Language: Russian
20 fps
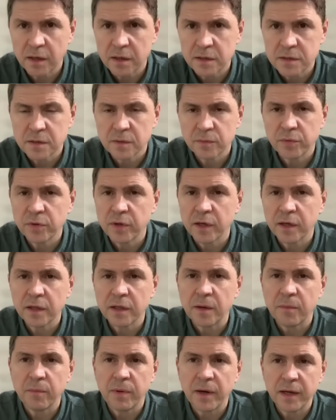гораздо более
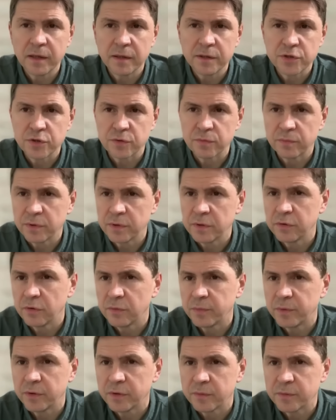глобален, чем был до
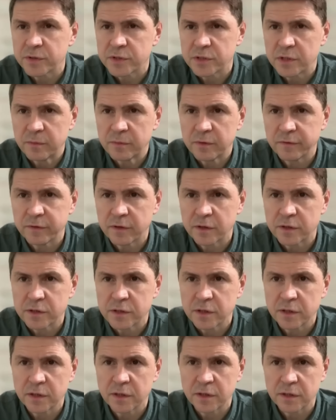полномасштабного
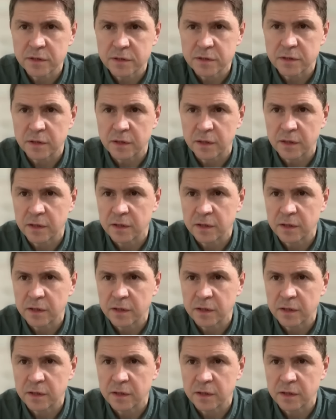вторжения России.